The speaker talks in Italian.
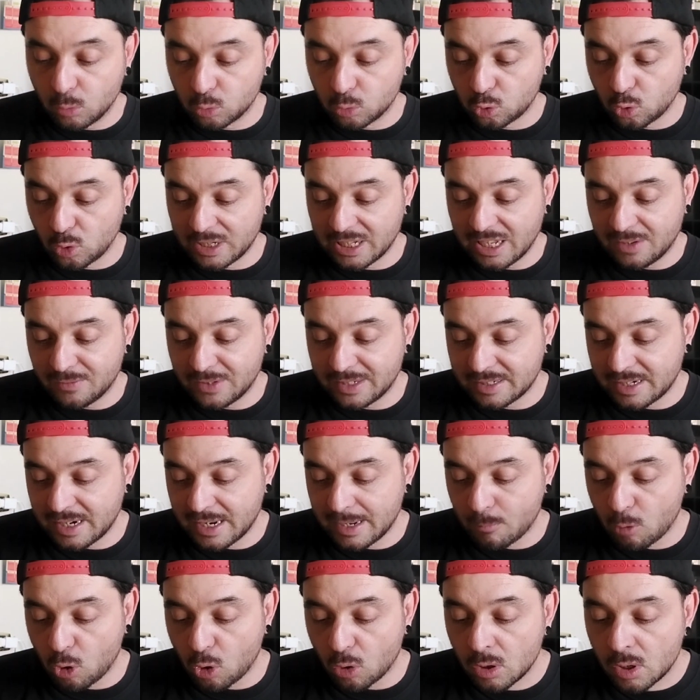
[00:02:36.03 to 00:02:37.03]
autori che
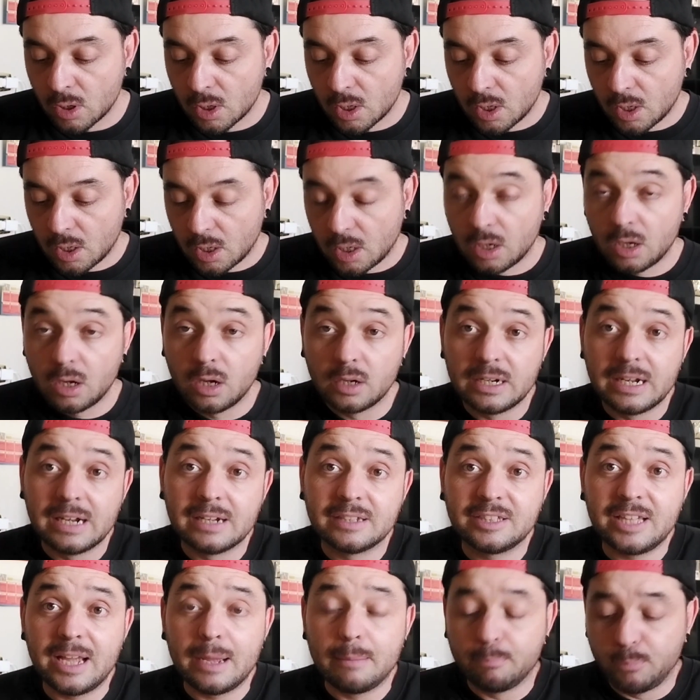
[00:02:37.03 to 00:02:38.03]
vedremo eh,
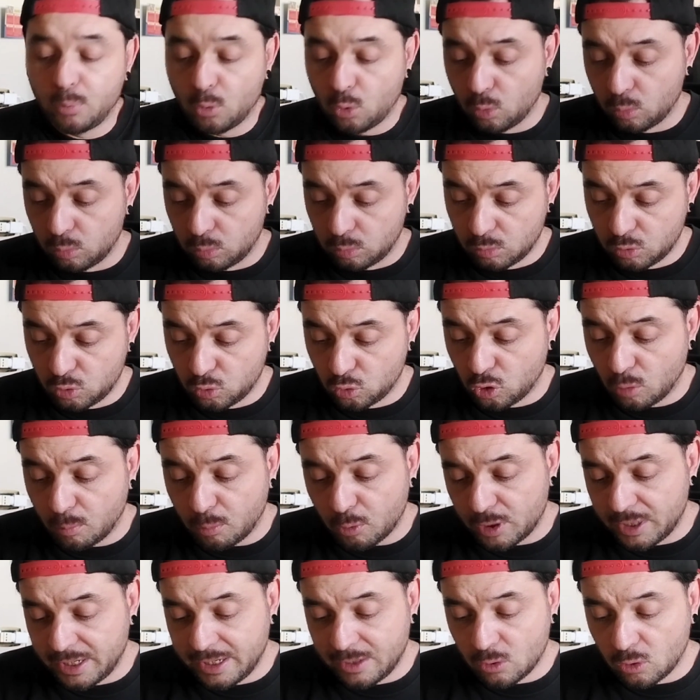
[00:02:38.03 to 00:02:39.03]
nel tempo con su
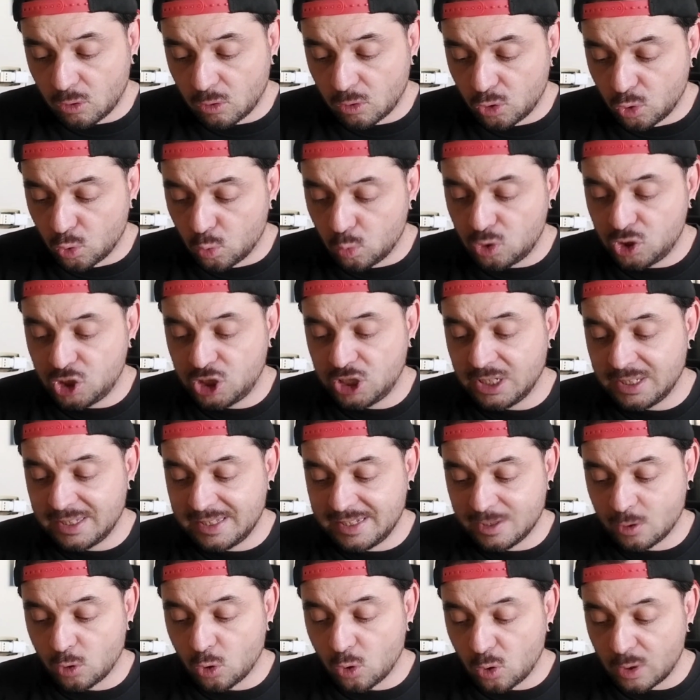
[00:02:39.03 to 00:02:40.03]
Topolino, Nucci,
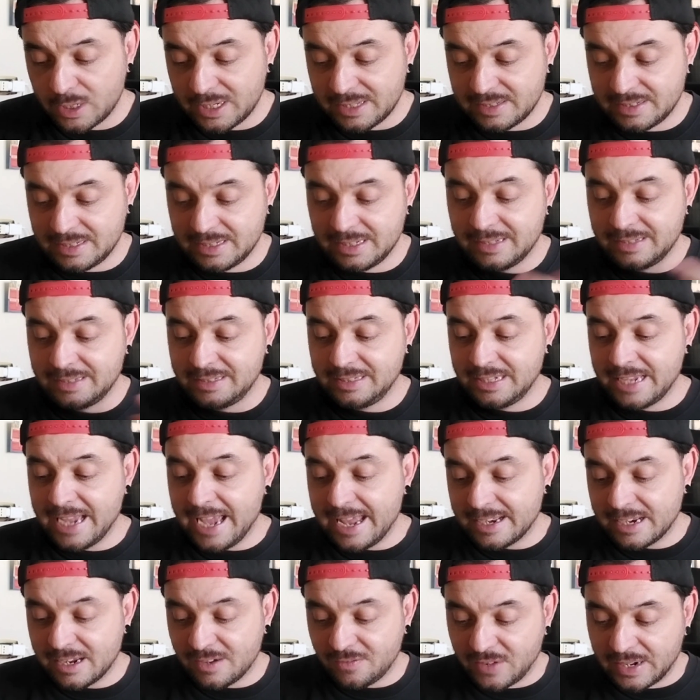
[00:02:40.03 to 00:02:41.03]
Zironi, Sisti,
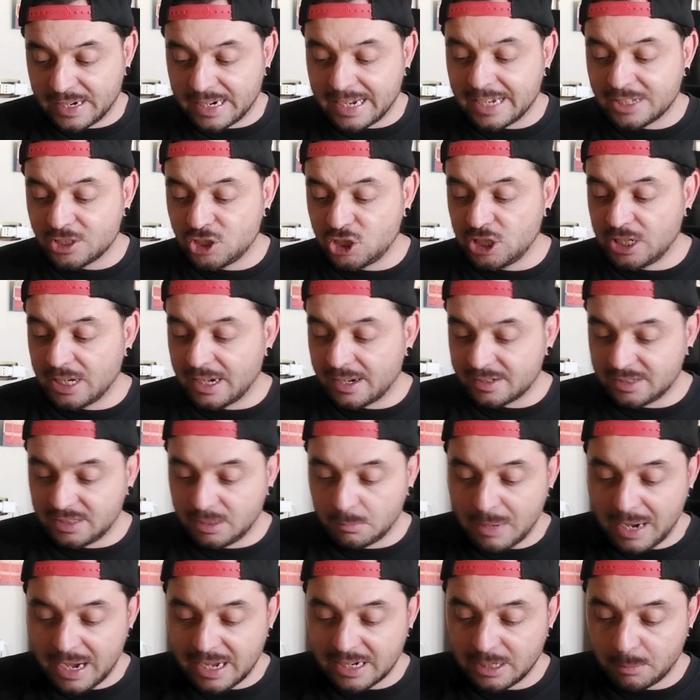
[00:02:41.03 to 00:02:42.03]
Enna, Faraci,
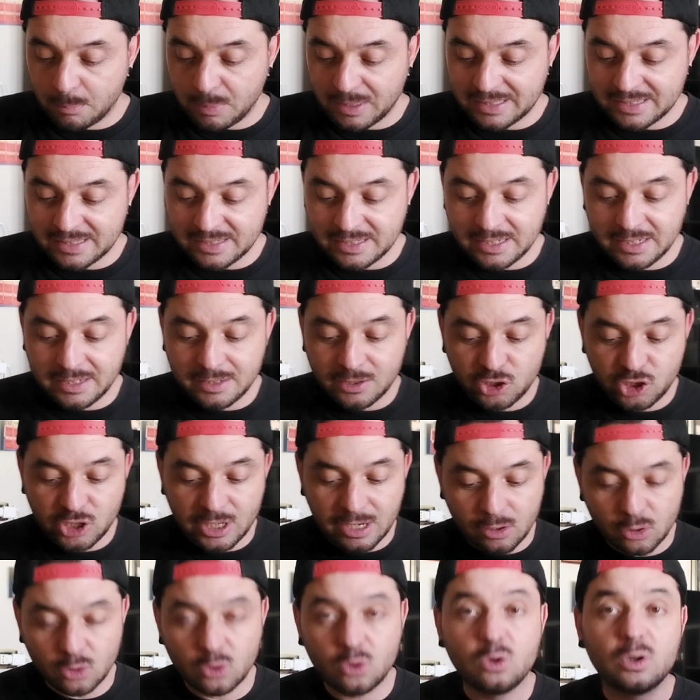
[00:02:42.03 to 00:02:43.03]
Artibani, Pezzini,
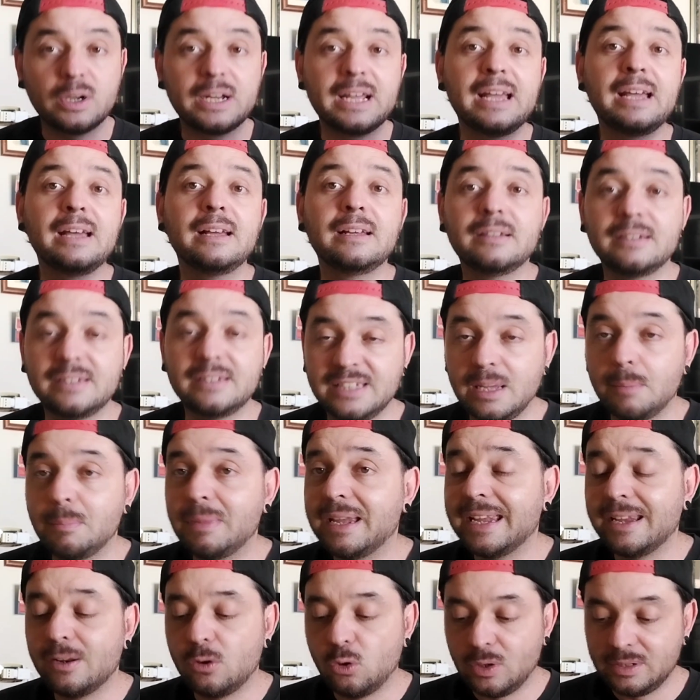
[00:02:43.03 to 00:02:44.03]
Sciarrone,
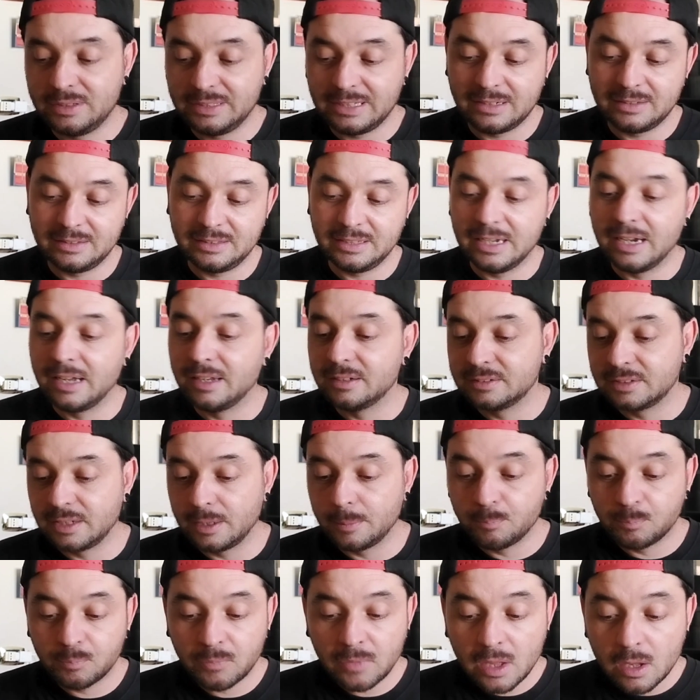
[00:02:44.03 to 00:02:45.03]
Zemelo e tanti
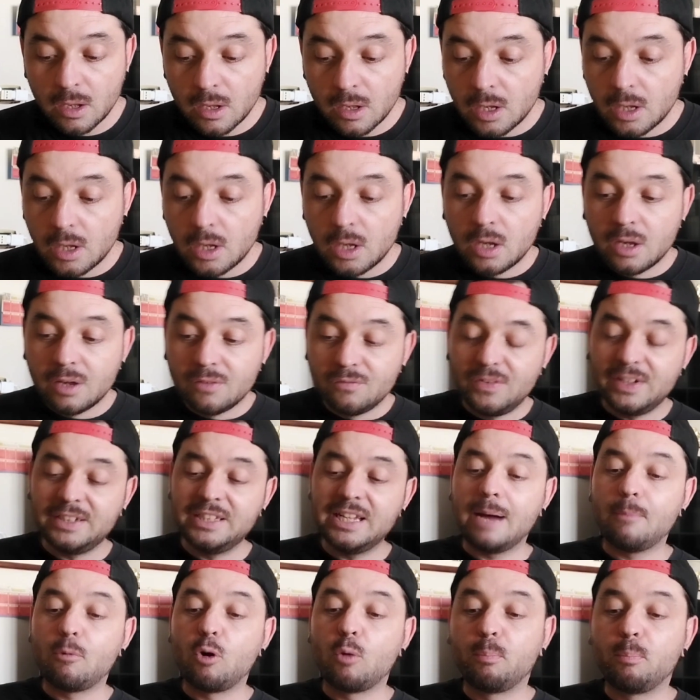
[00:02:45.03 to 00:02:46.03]
altri.
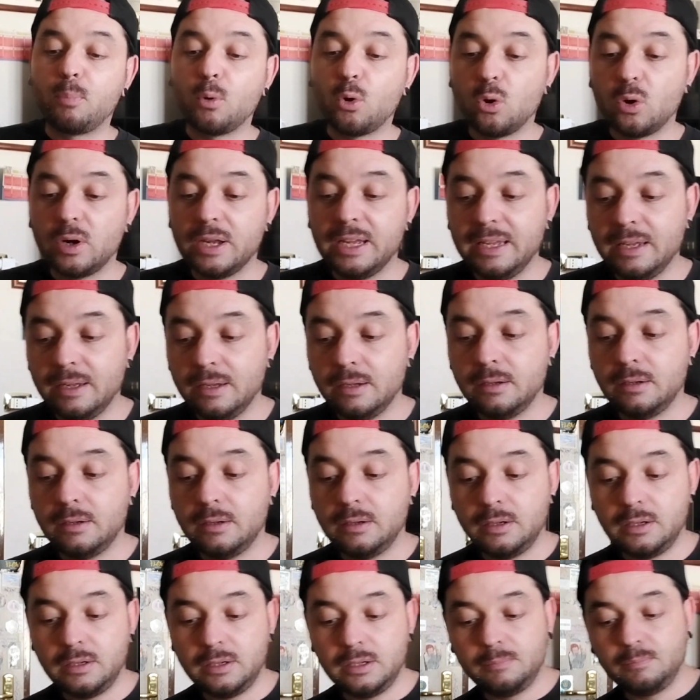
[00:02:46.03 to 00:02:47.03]
Vediamo poi
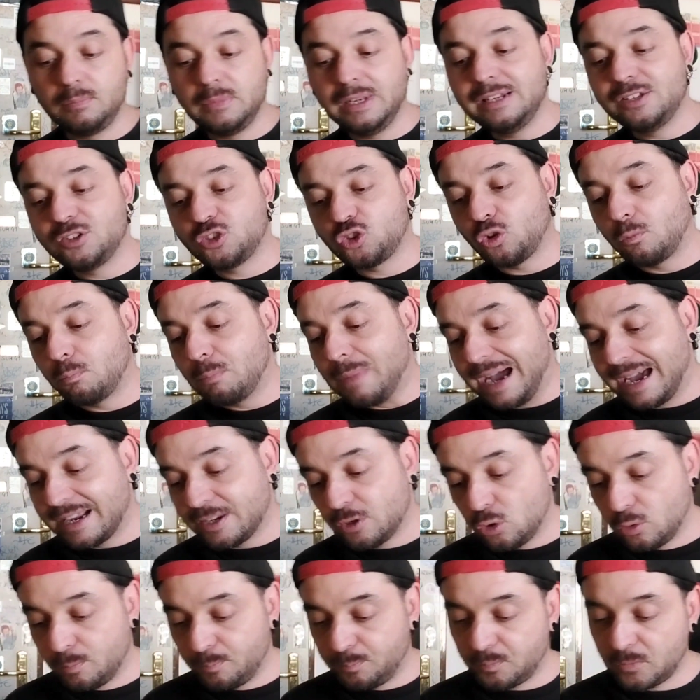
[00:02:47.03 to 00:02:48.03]
eh, il
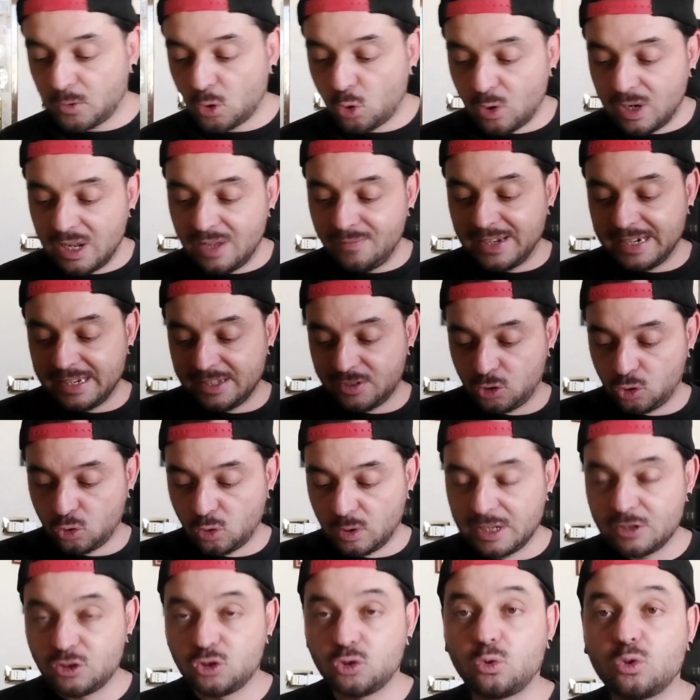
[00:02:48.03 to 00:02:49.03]
sommario con le varie
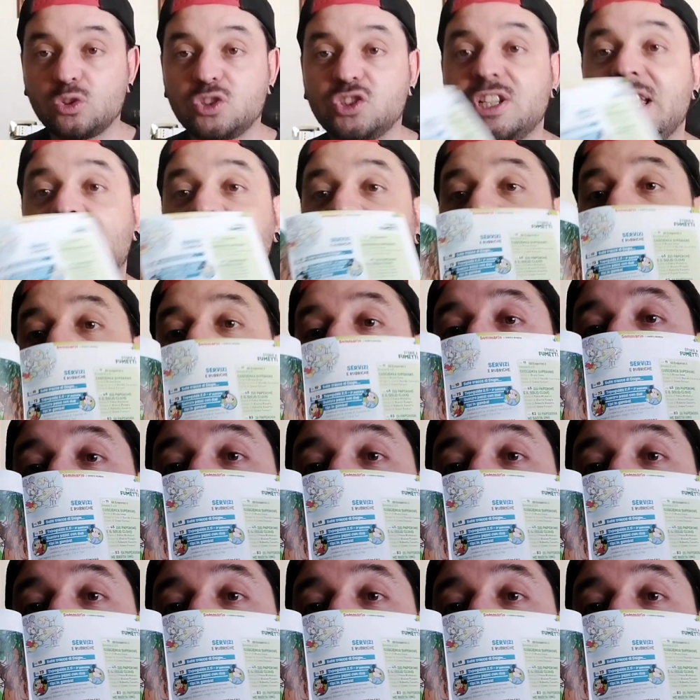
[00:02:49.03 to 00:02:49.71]
storie, sono sei in